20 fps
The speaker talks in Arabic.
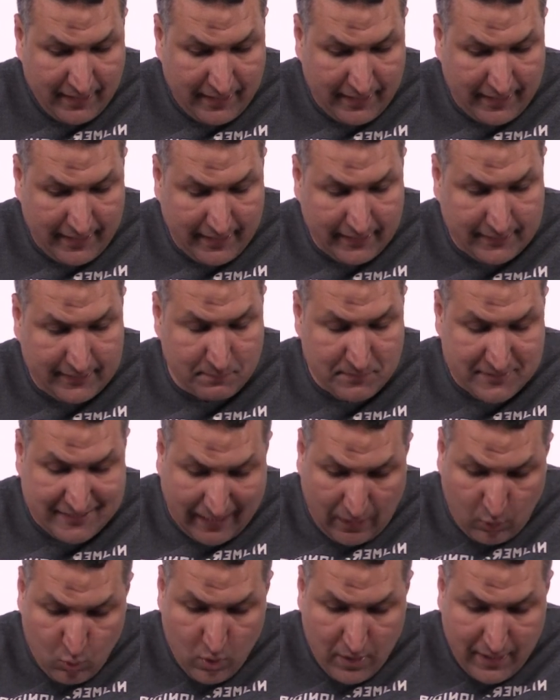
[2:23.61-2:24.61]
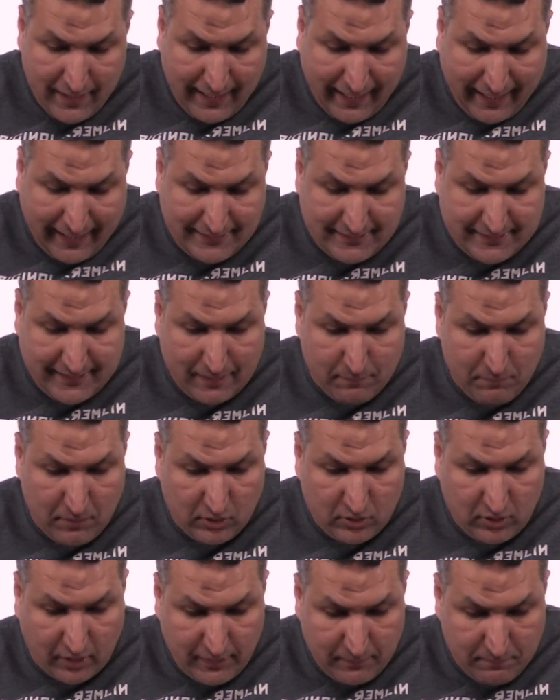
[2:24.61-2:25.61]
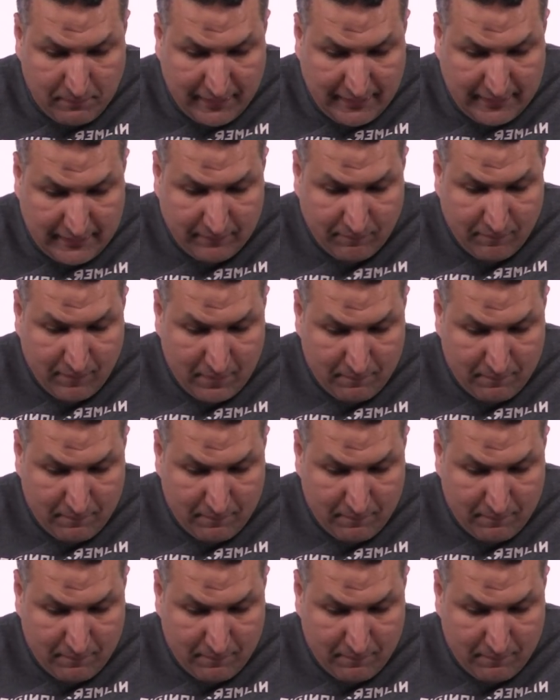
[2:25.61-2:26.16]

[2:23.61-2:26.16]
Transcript: آه، تمسحه عايز تعمل تايم ليه